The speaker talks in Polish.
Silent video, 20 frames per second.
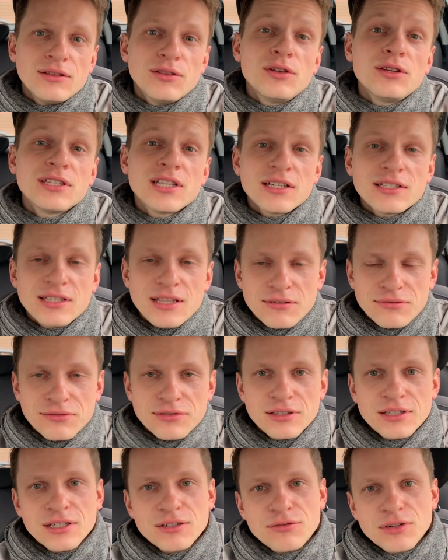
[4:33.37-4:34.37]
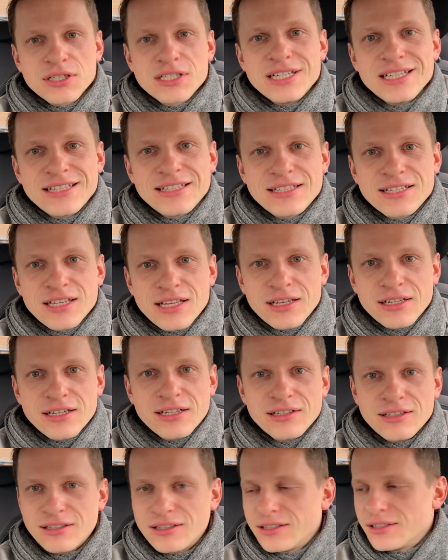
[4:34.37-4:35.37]
No i zestaw tych właśnie
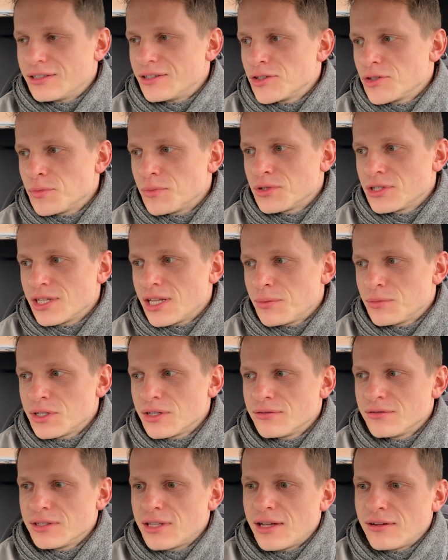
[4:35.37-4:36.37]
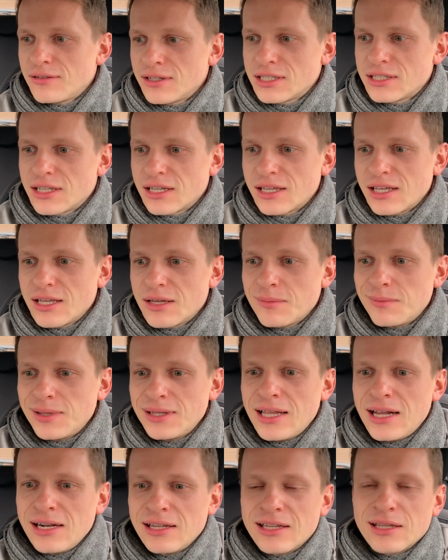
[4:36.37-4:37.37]
cech, e, może nam się wydawać takie
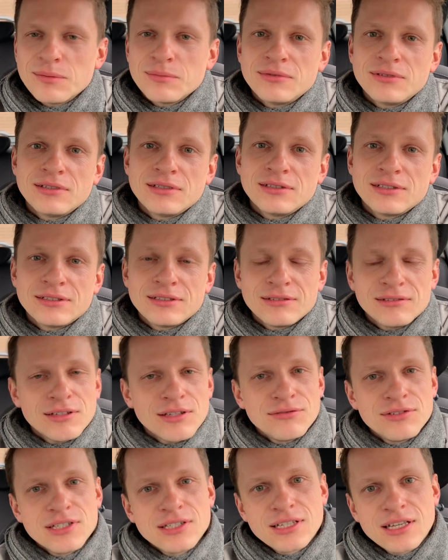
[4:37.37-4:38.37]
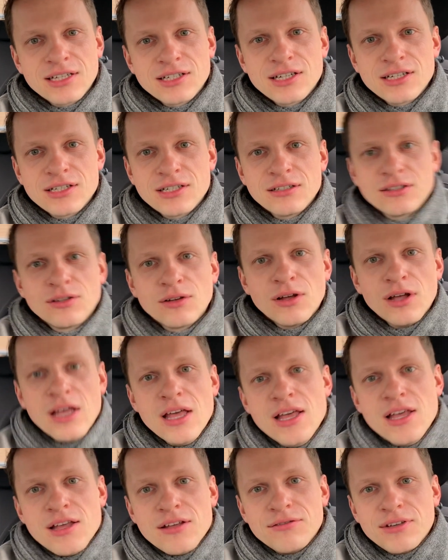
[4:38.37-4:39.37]
banalne, te wszystkie rzeczy to
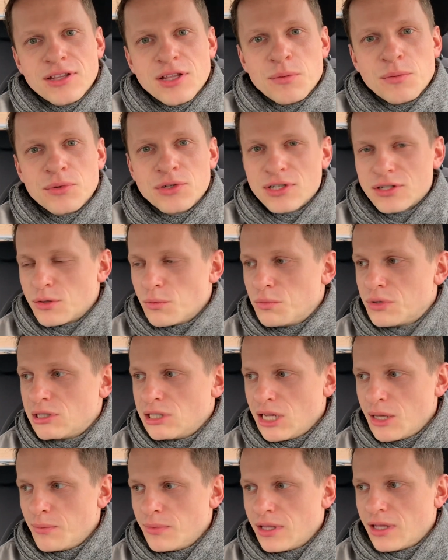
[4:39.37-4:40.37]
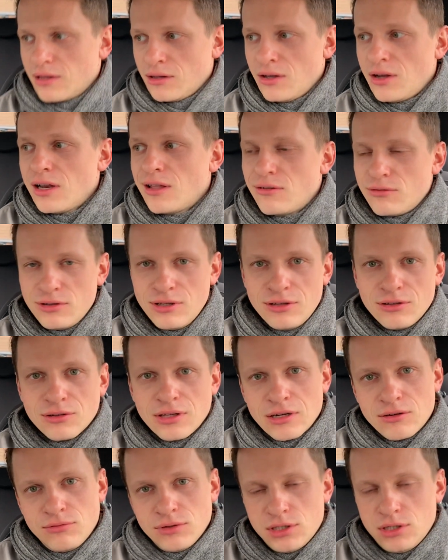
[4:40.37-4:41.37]
wiadomo, że są przyjemne, no ale oni to
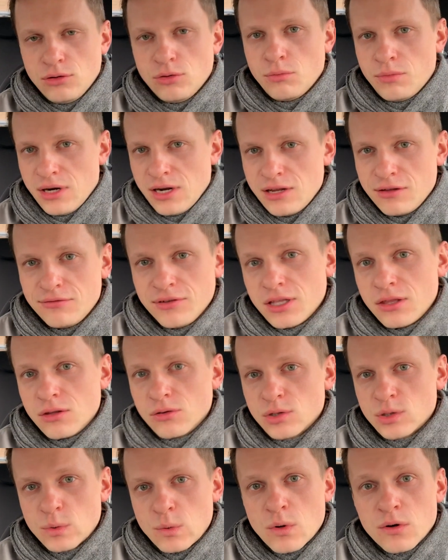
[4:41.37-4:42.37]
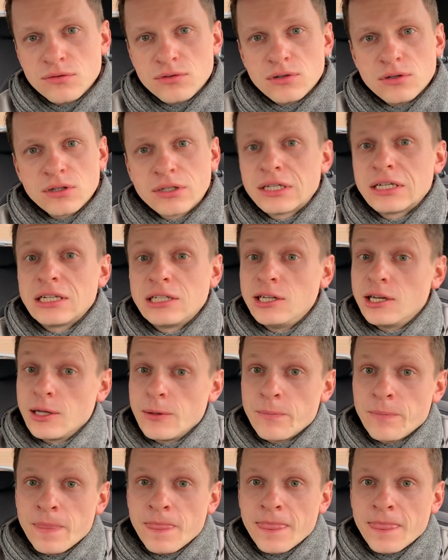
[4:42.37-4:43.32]
tak właśnie ubrali w jedno słowo, hygge.